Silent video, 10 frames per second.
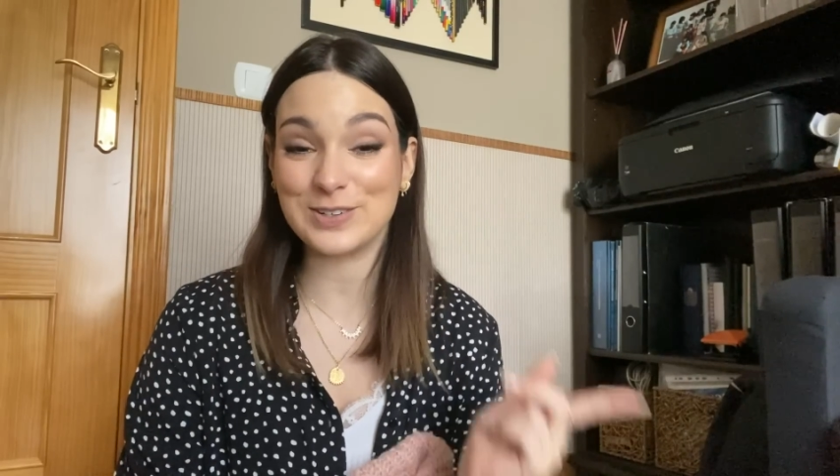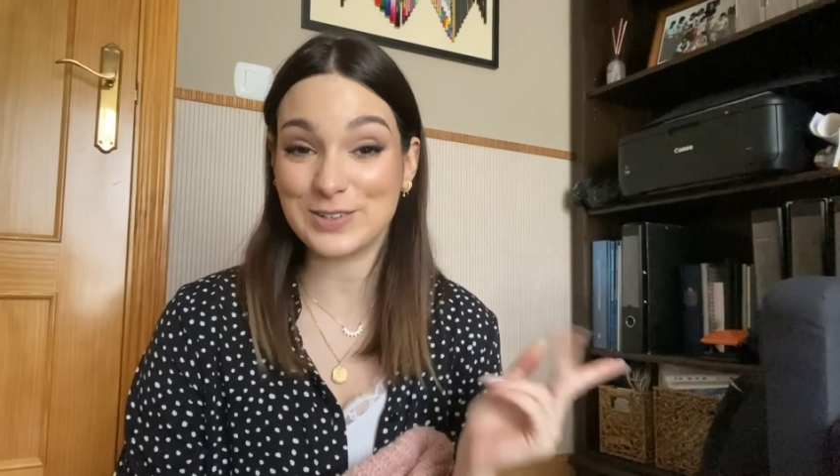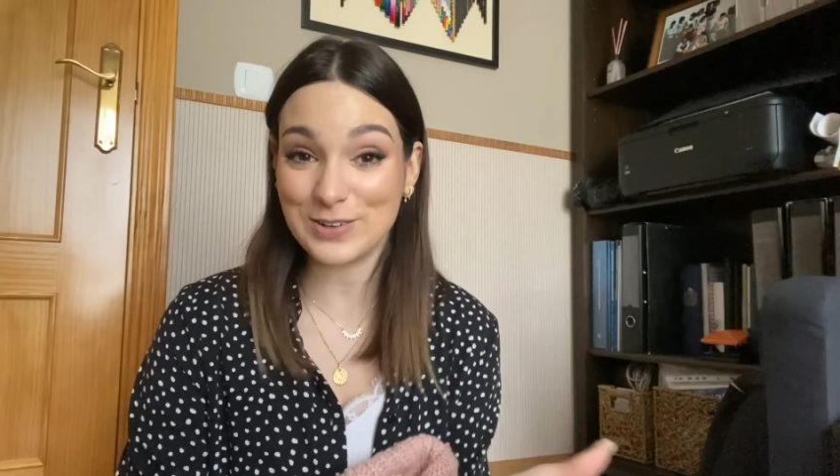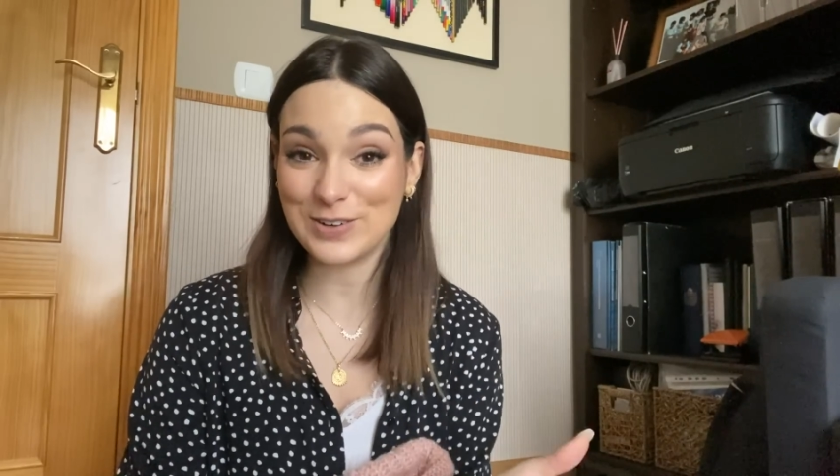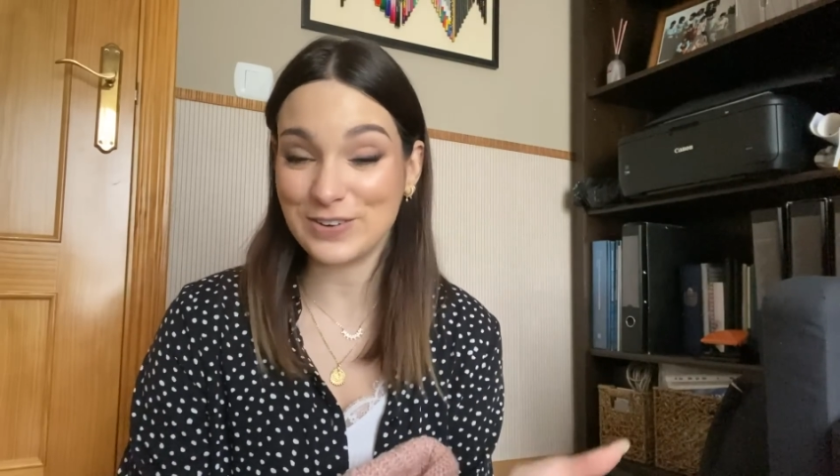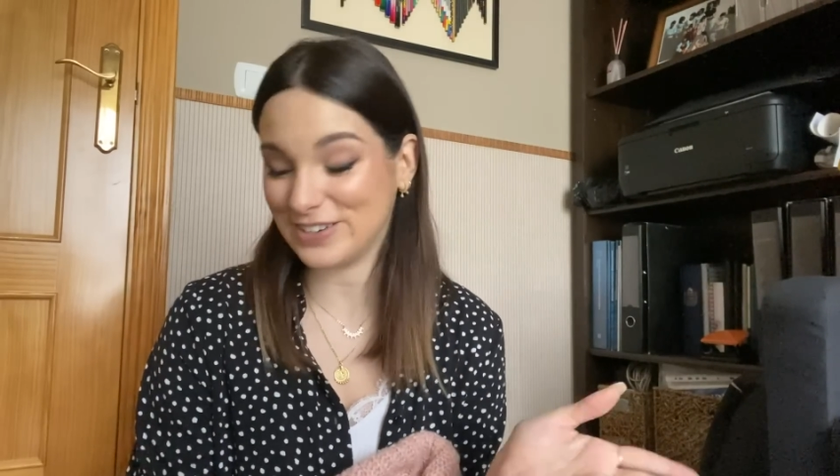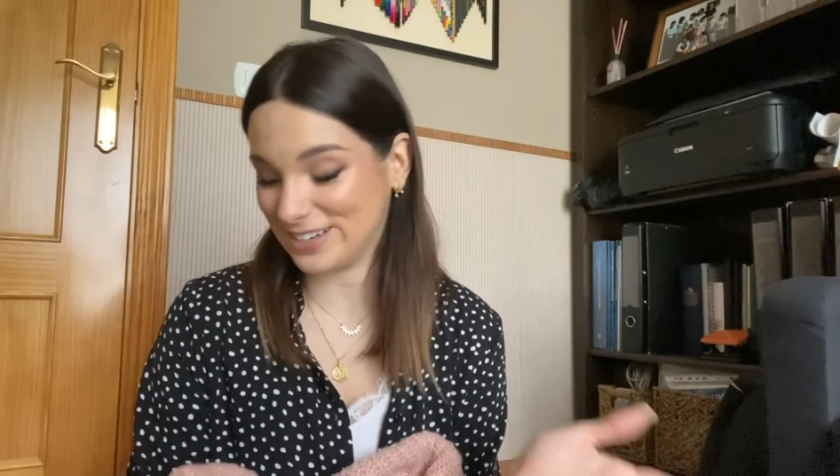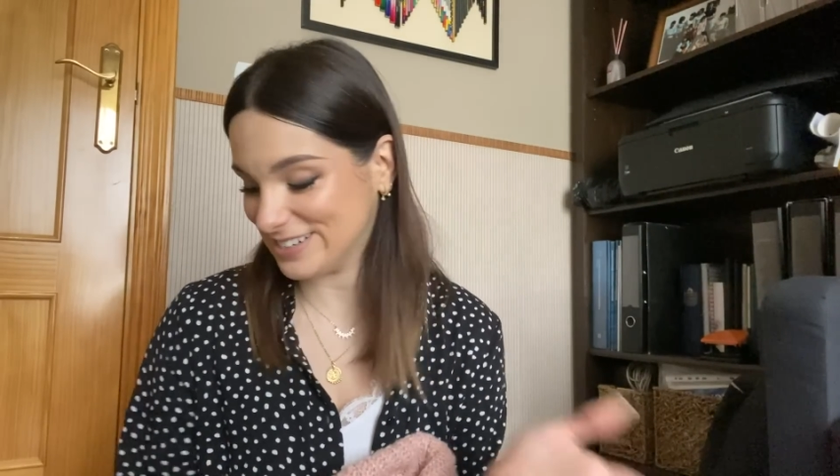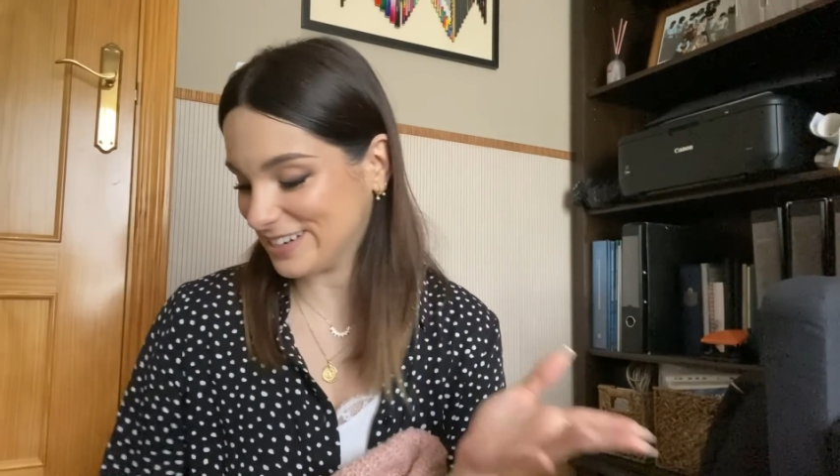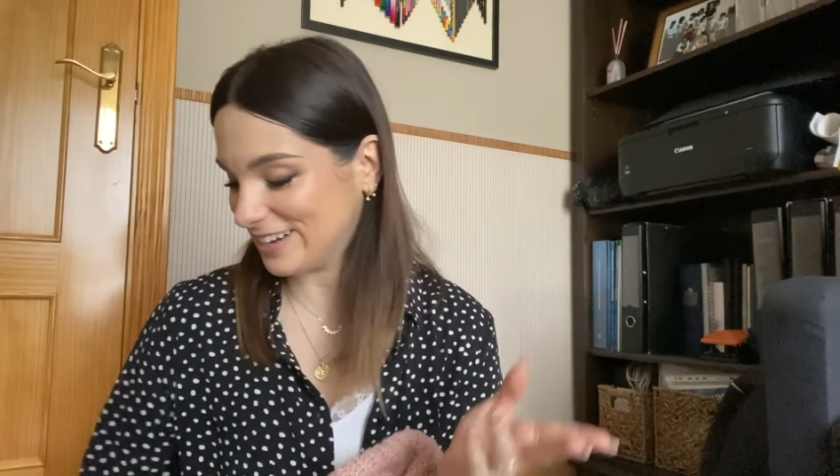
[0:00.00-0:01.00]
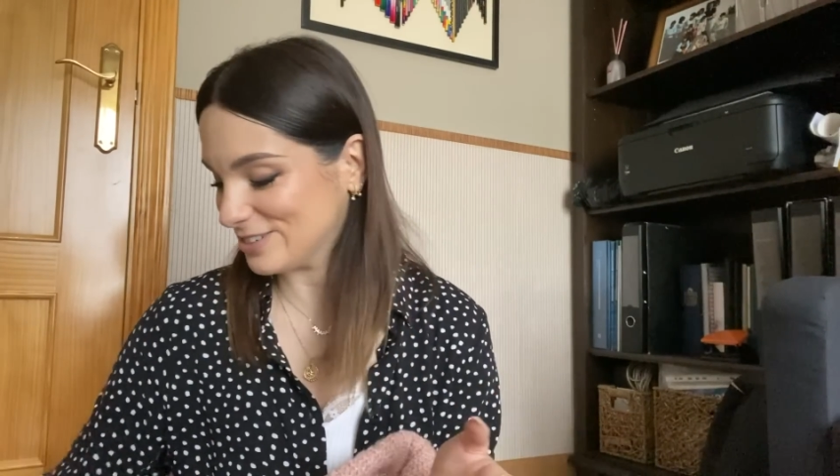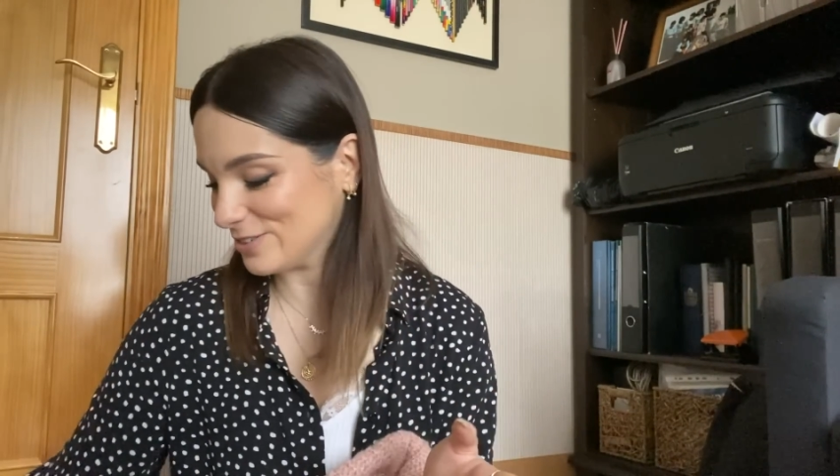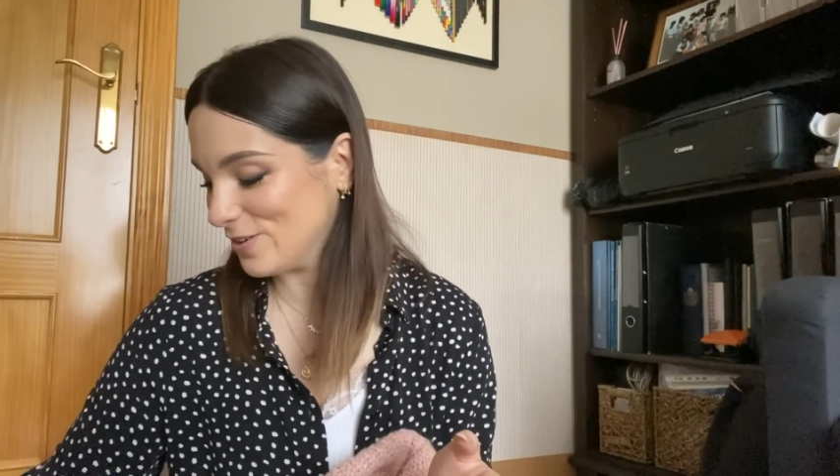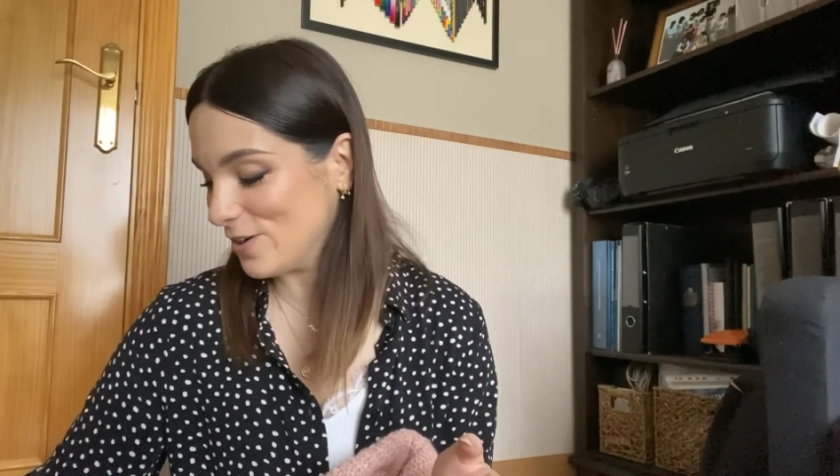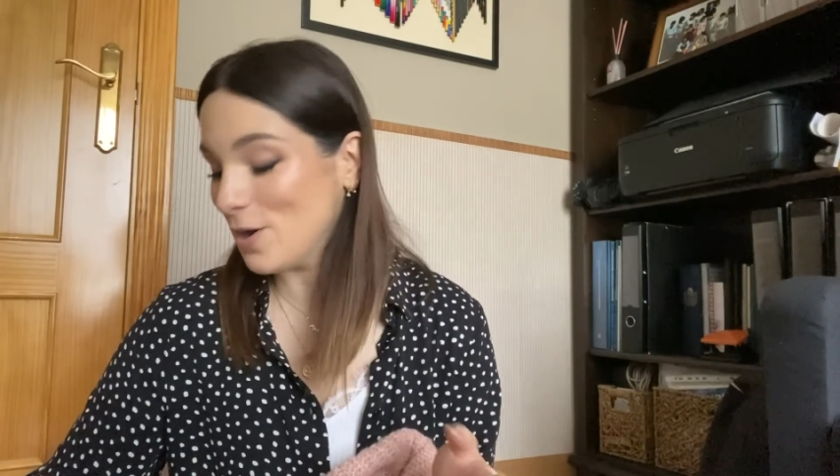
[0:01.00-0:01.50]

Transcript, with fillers: rojo, en ese caso,